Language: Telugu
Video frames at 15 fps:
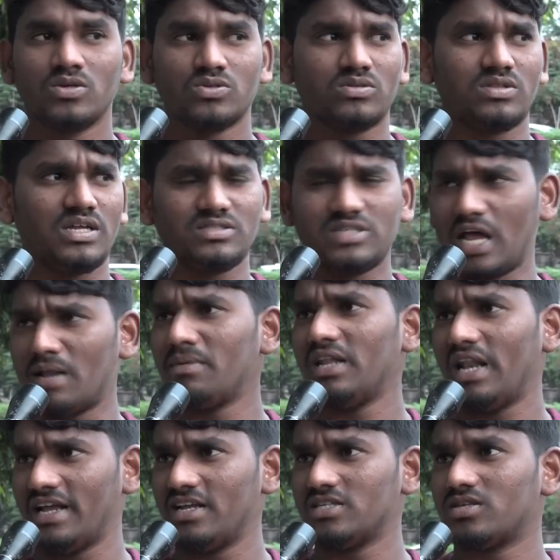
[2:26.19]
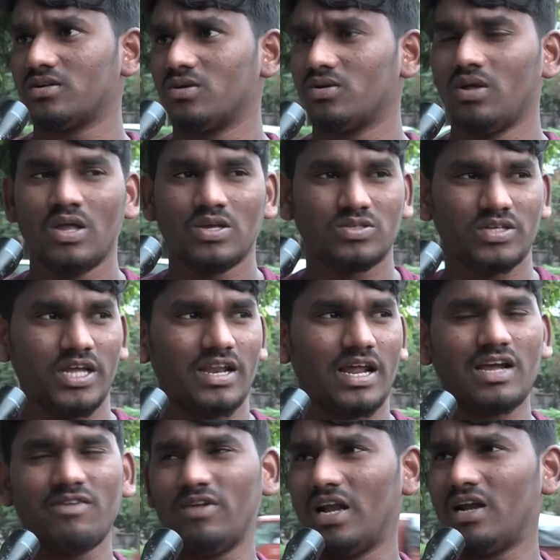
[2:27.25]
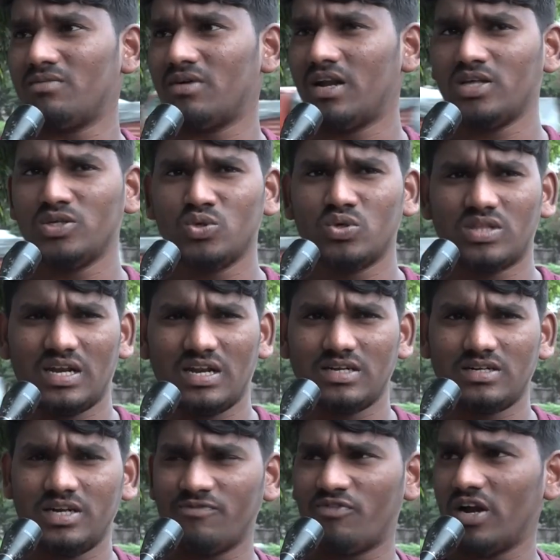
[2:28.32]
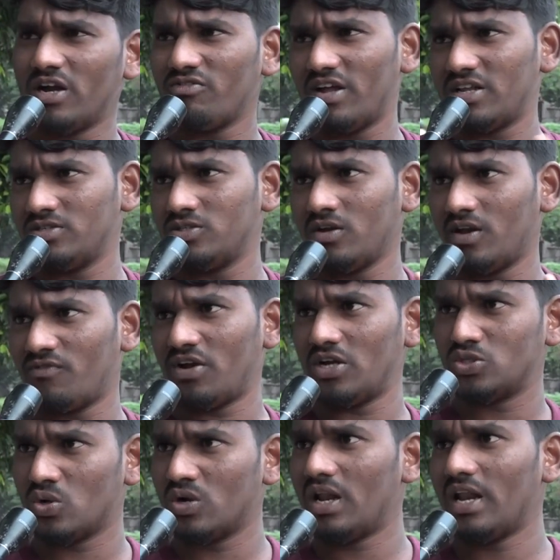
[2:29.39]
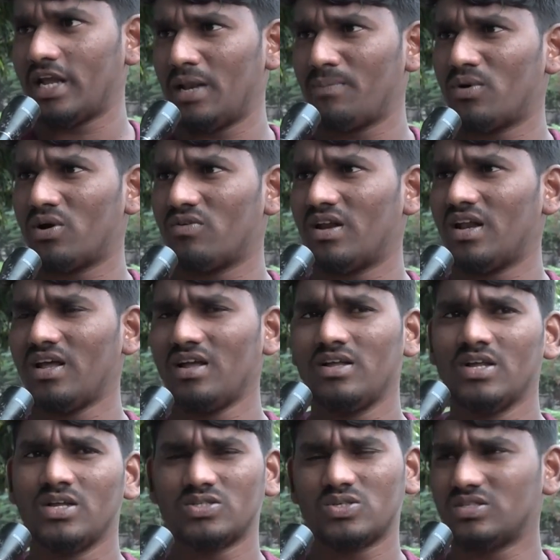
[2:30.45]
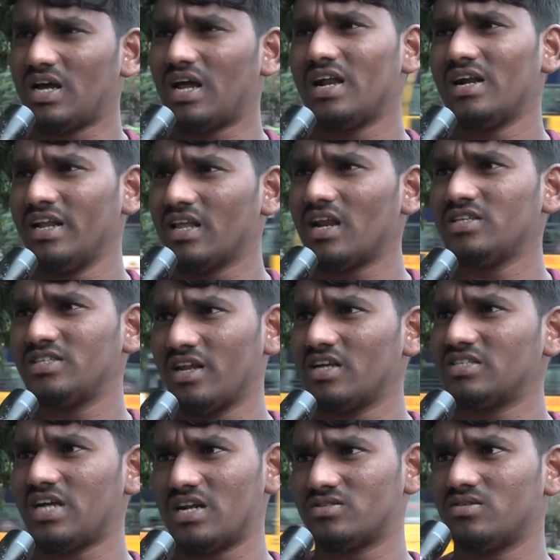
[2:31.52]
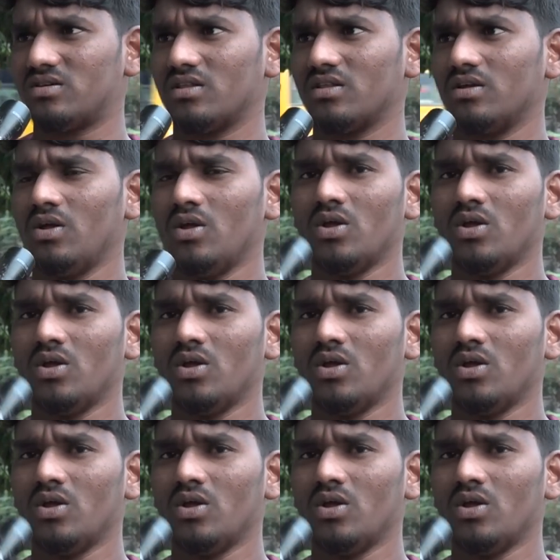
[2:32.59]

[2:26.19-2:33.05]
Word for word: సో తను చాలామంది లైక్ చేస్తారు సో ఈ రకం వెళ్ళడం వల్ల యూత్ అనేది డిఫరెంట్ వే డిఫరెంట్ జోనాలకు వెళ్ళిపోవడం వల్ల సో చాలా నేరాలు జరిగే ఛాన్స్ ఉంటుంది